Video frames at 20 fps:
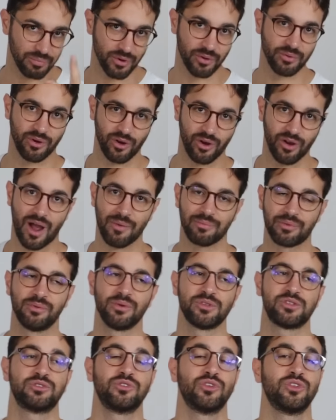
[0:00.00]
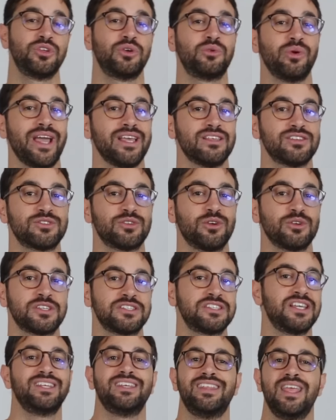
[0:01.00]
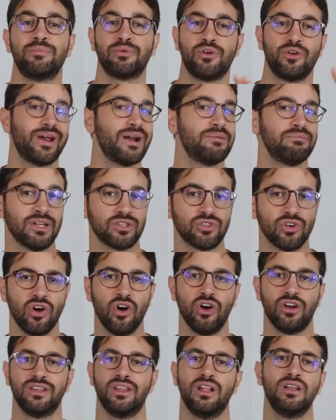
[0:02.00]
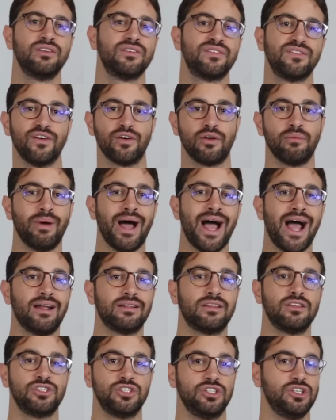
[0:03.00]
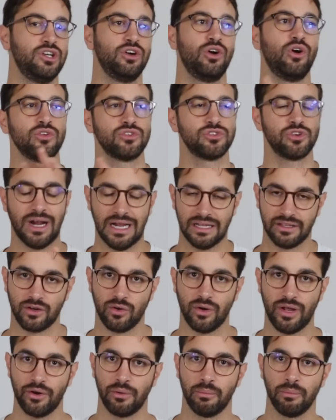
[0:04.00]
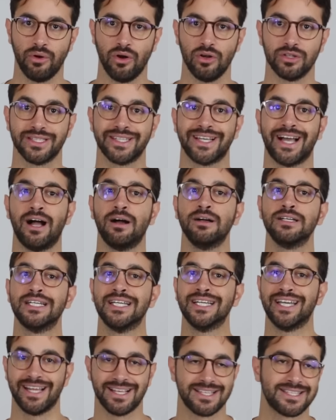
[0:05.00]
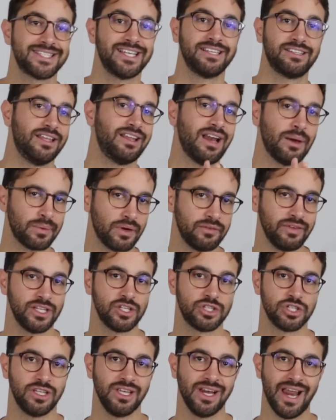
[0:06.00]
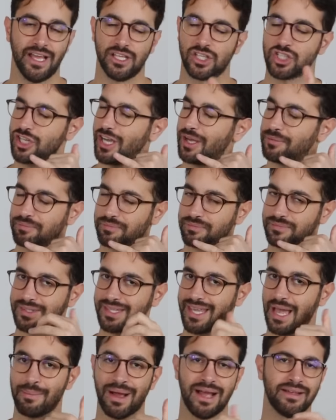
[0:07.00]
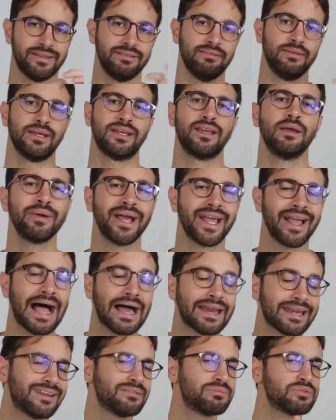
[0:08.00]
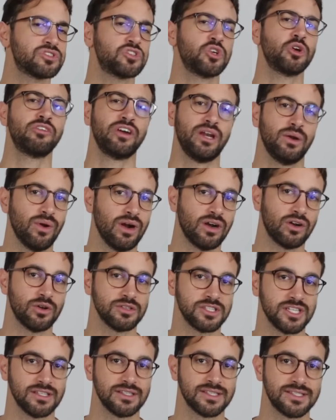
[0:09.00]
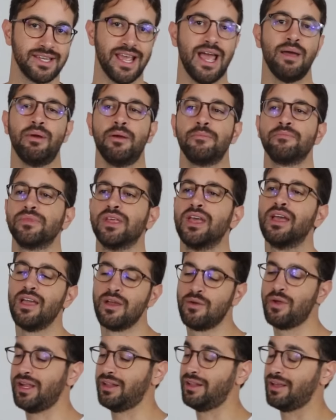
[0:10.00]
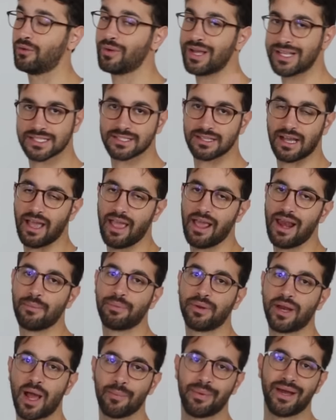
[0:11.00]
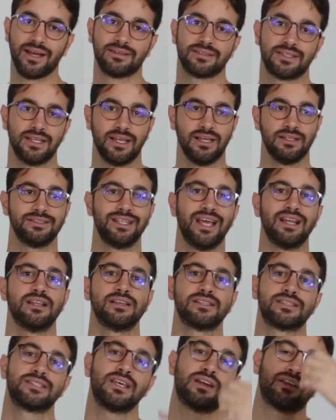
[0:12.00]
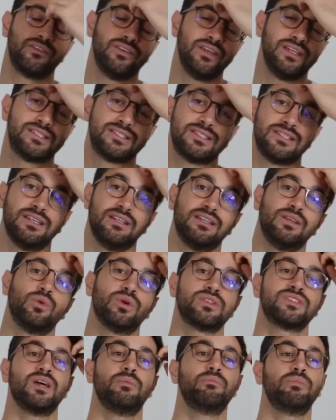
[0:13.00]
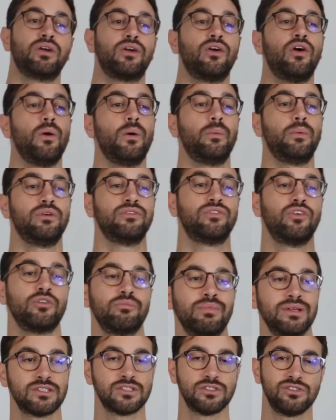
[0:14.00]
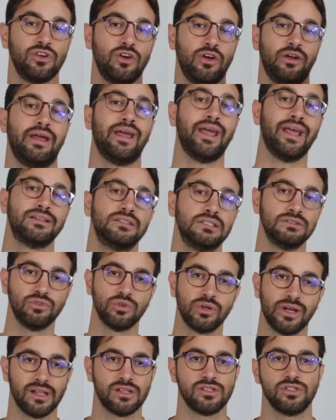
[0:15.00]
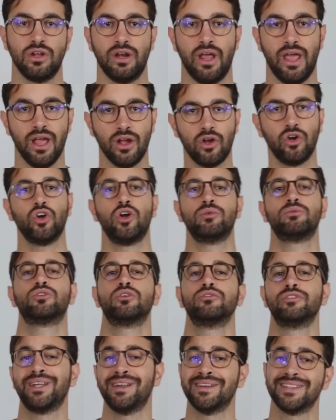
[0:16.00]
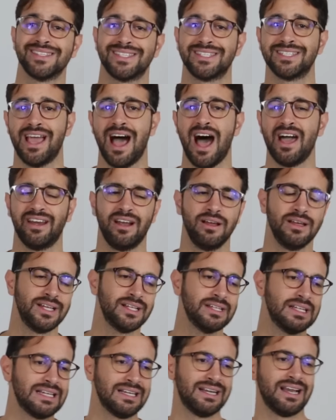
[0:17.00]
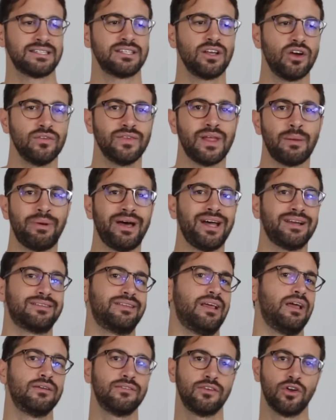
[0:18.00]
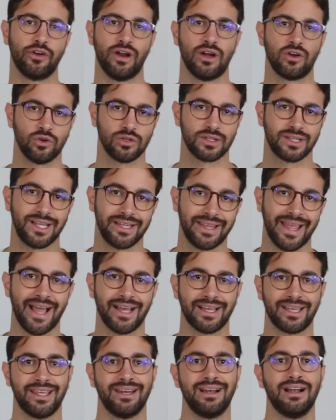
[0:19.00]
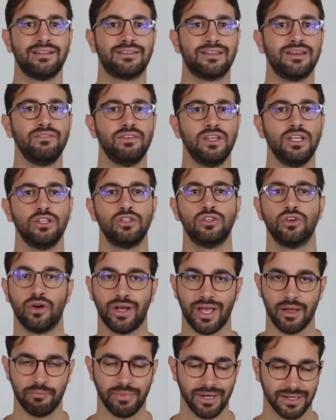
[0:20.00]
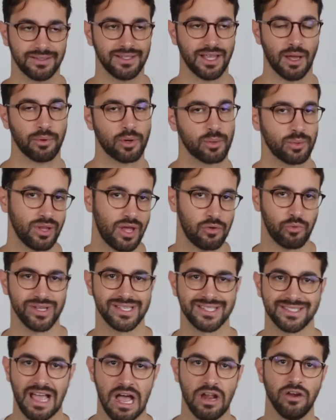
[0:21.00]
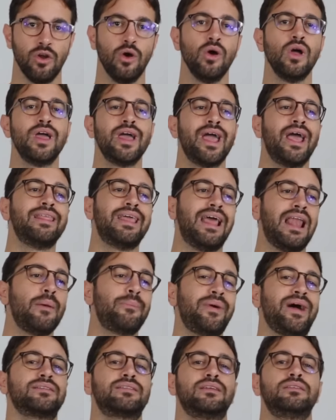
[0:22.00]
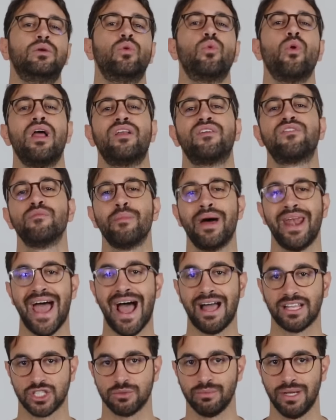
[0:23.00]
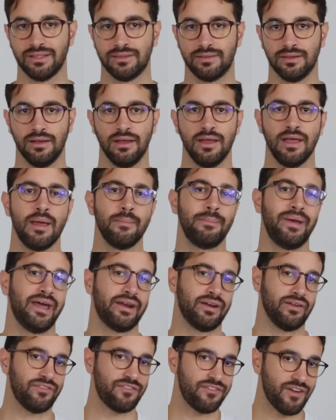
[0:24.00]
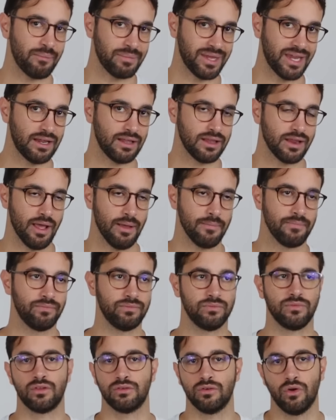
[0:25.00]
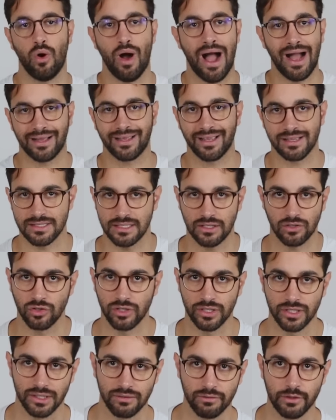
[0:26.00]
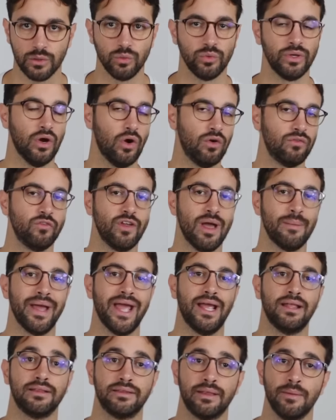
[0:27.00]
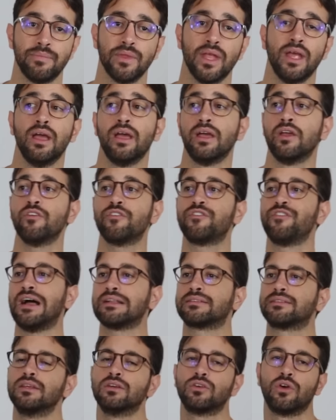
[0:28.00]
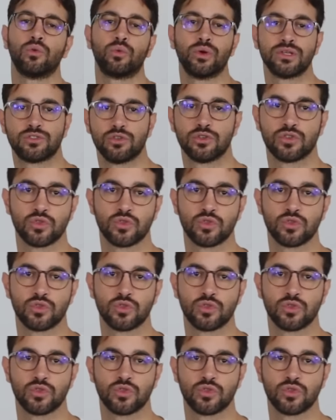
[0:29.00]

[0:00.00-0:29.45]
proprio a proposito di questo, se siete dei programmatori, degli informatici o giocate con la robotica e siete della provincia di Lecce, chiamatemi che magari possiamo fare qualcosa insieme. Quindi questa è la prima parte del servizi di WhatsApp Economy, formazione e divulgazione economico-finanziaria. La seconda parte l'ho raccontata anche in altri video che è partita proprio da quest'anno ed è la parte di wealth management per famiglie o anche singoli individui ovviamente. Infatti con questo